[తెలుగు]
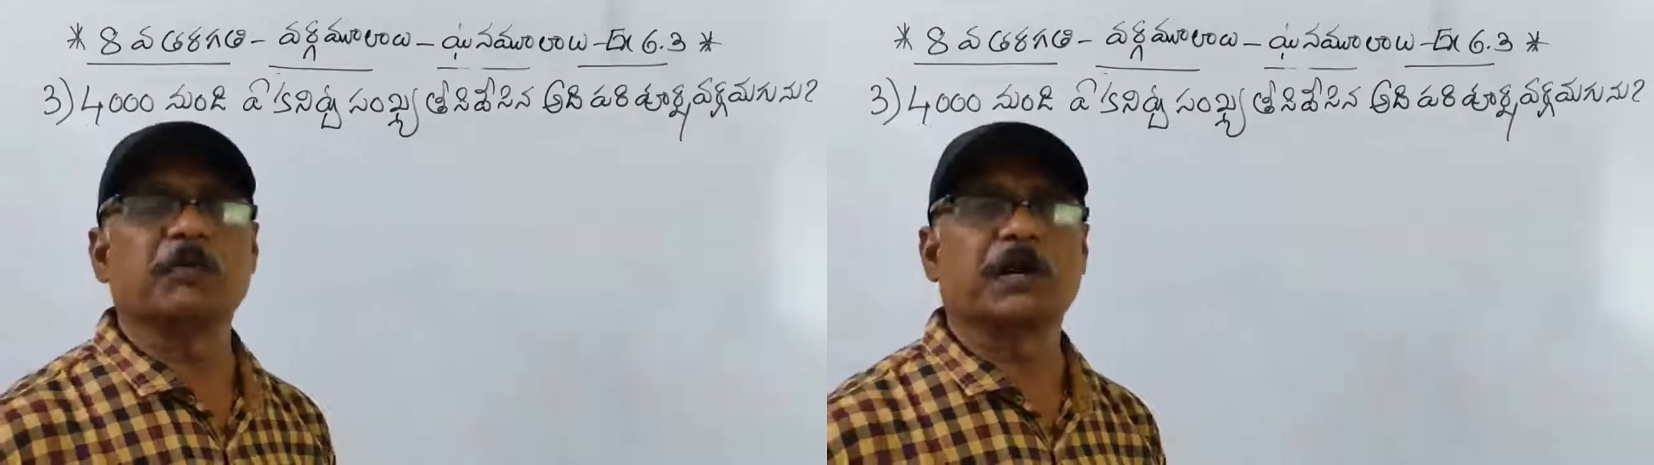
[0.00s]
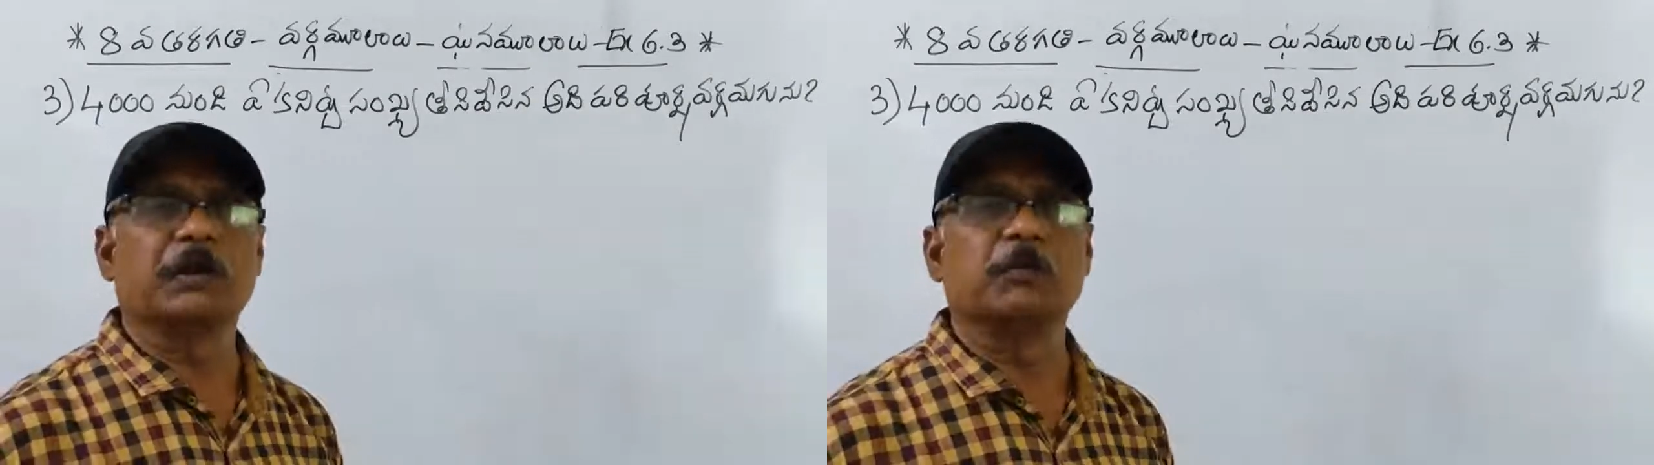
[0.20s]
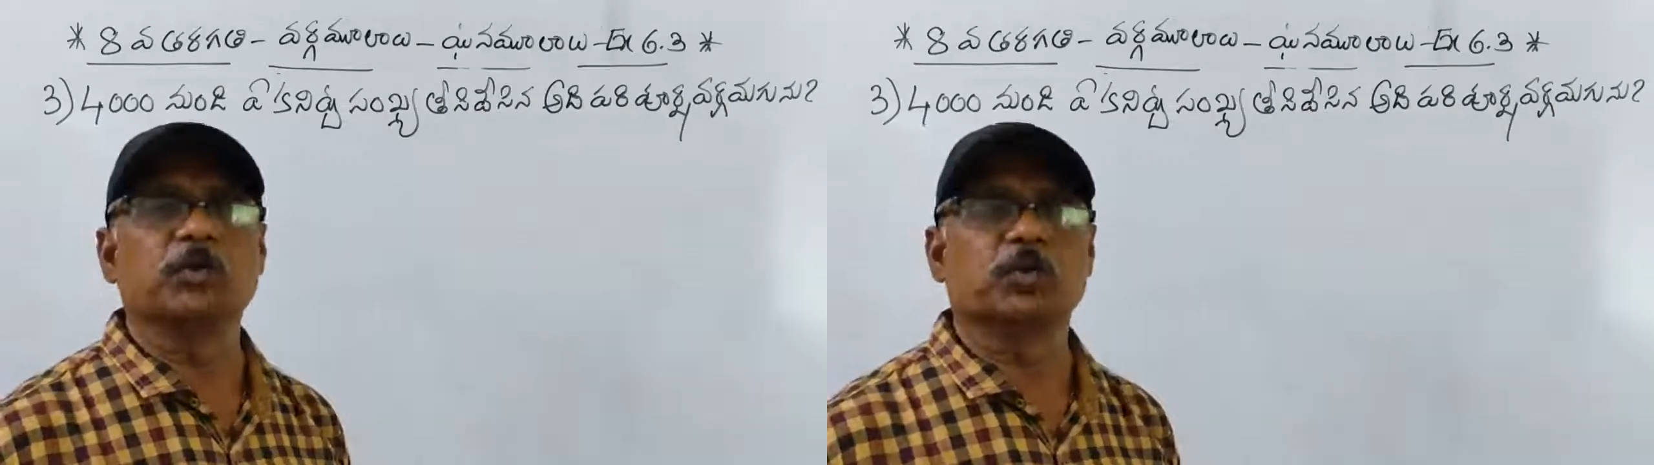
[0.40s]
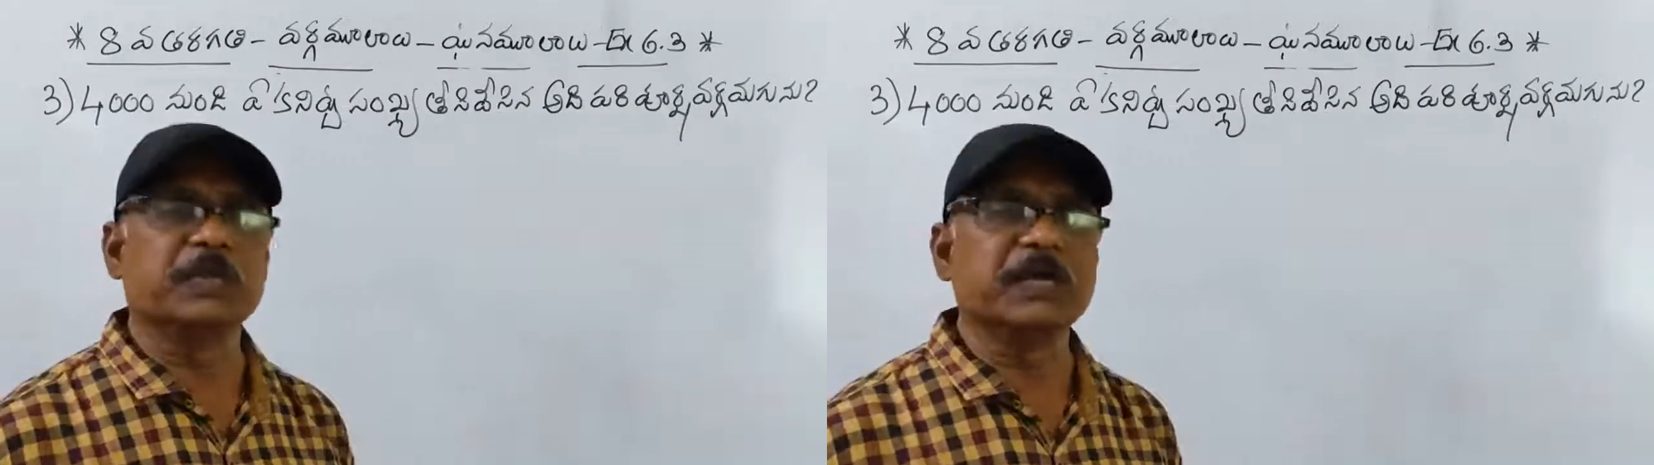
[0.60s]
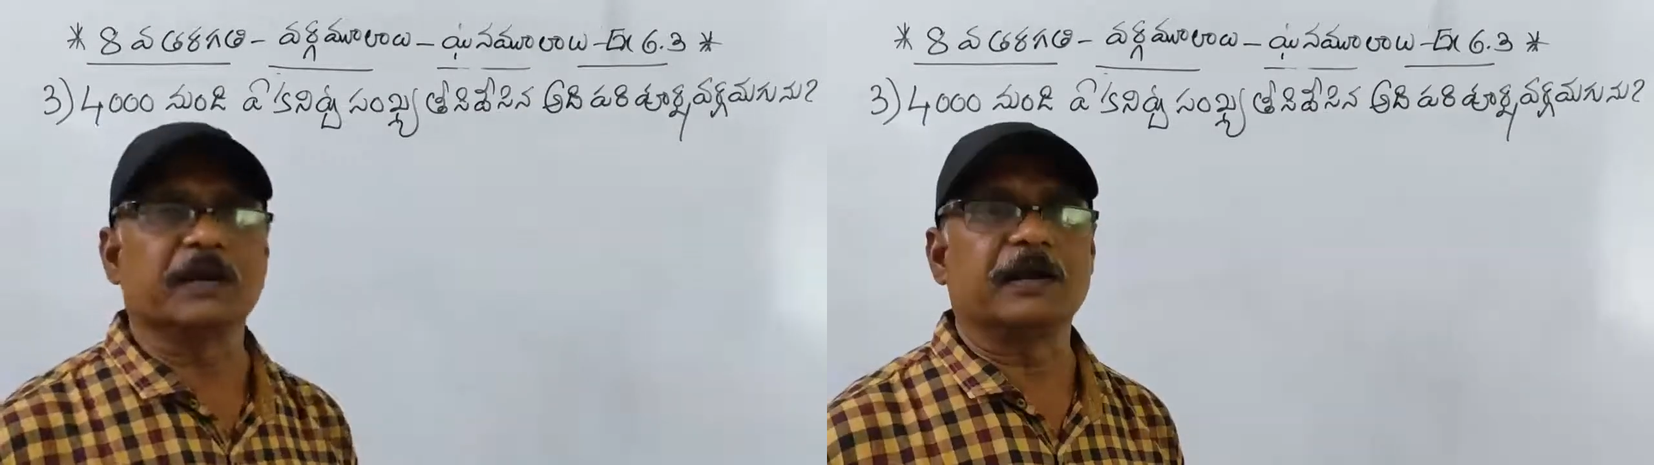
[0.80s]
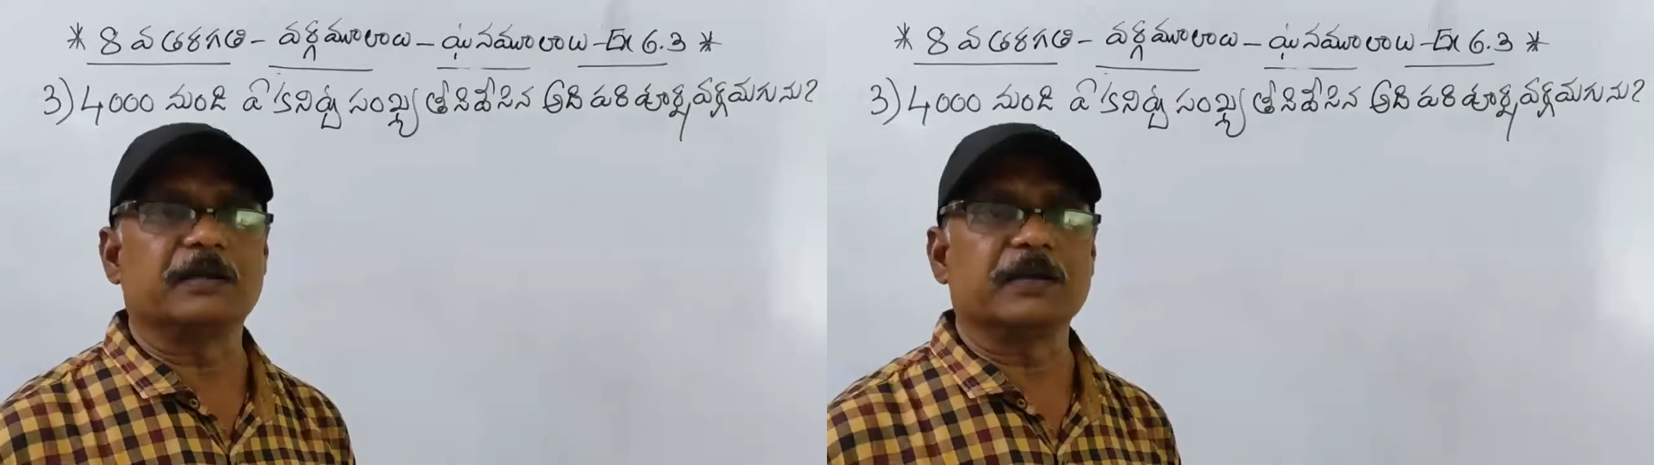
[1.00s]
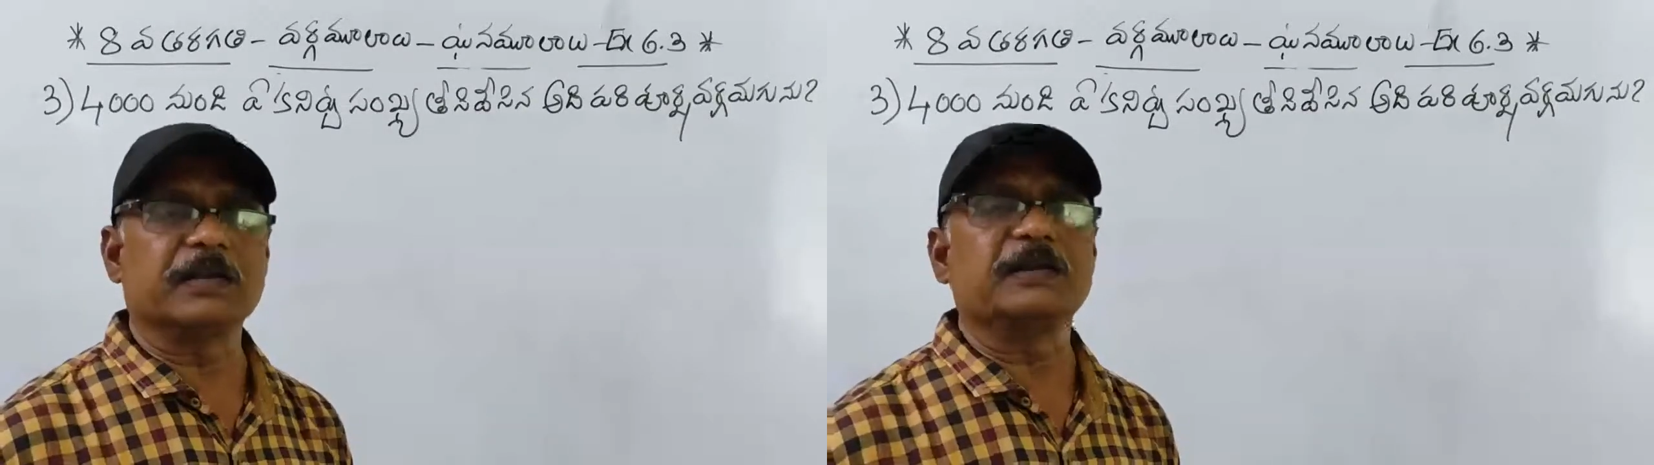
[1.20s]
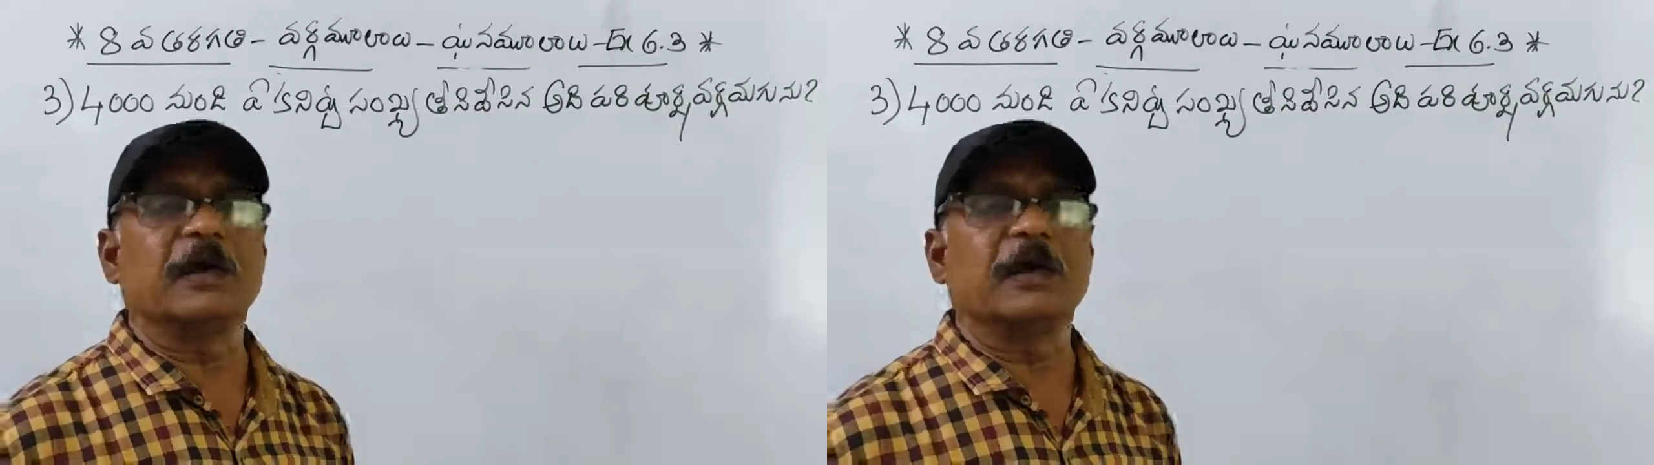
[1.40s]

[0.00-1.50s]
వర్గం అవుతుంది అన్నాడు అంటే